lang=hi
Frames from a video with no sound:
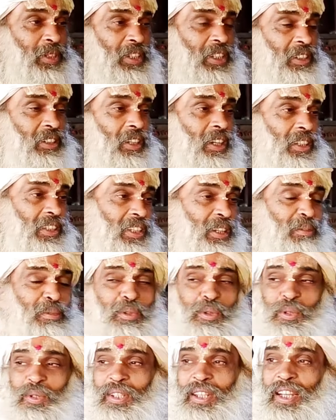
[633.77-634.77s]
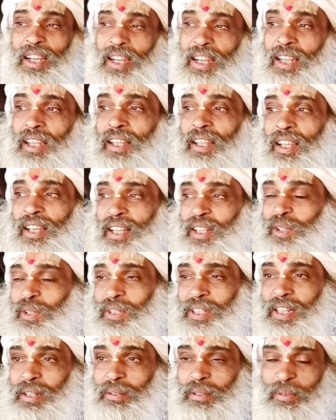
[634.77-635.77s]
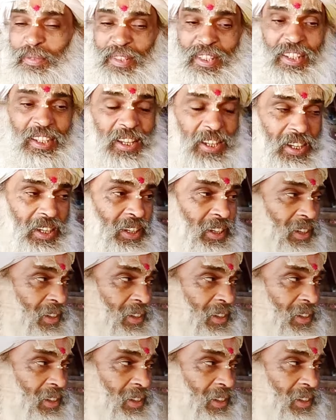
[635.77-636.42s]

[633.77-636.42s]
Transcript: तो की इच्छा से हम लोग देख लेते हैं जैसा भी बनता है